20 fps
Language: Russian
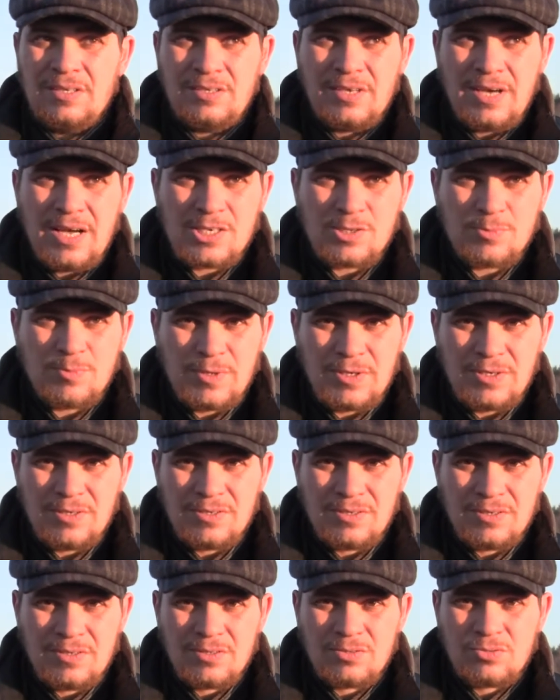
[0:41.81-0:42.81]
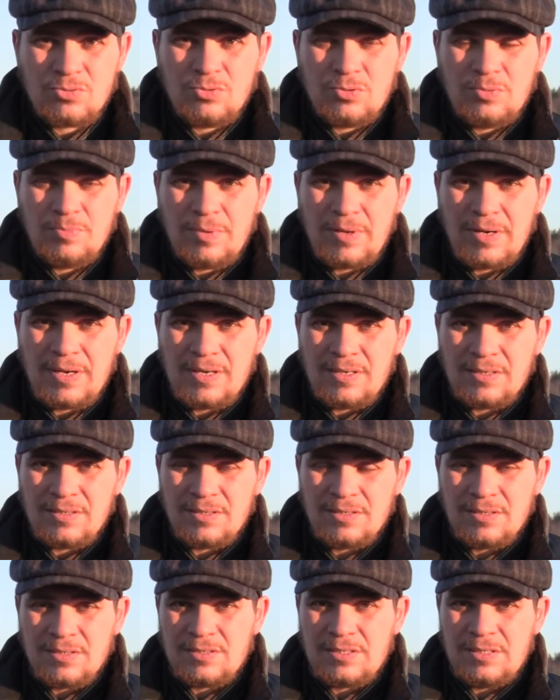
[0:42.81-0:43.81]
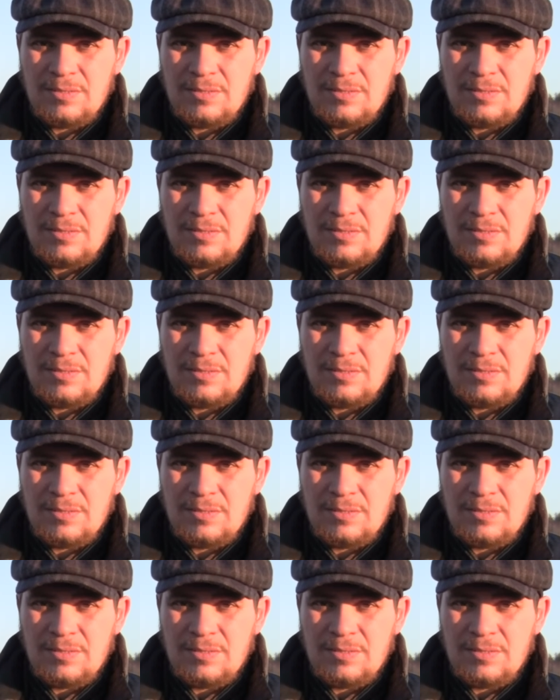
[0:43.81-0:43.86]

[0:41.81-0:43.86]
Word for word: тяжбы судьба, э,